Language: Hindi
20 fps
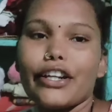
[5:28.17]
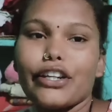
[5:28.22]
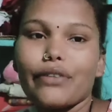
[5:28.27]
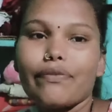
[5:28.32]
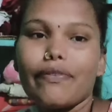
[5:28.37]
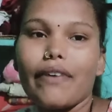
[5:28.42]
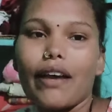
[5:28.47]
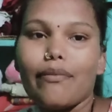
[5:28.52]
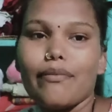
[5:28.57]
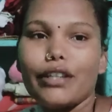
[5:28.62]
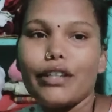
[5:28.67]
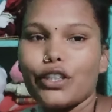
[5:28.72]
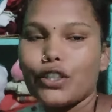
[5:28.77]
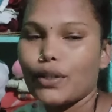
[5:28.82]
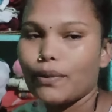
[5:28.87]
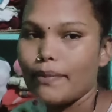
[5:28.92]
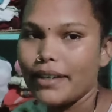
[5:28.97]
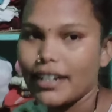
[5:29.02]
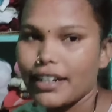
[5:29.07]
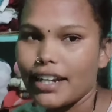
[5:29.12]
तो फैमिली
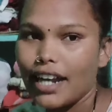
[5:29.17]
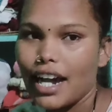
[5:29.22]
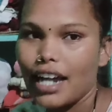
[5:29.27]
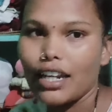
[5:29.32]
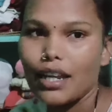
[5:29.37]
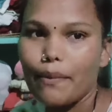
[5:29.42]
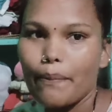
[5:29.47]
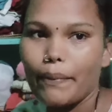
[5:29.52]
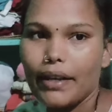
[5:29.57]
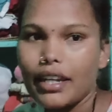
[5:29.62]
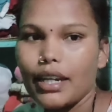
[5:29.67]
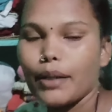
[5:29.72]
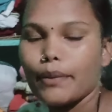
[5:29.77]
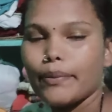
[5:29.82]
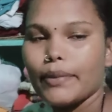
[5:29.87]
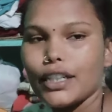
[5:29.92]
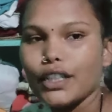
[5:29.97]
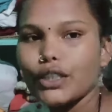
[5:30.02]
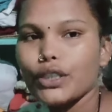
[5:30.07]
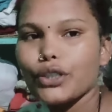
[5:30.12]
तो मेरा खाना पीना
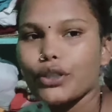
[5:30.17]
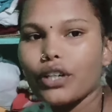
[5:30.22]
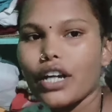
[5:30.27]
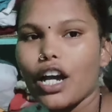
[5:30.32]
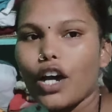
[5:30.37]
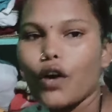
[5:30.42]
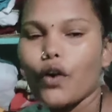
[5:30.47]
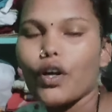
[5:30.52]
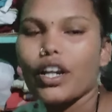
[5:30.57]
बन चुका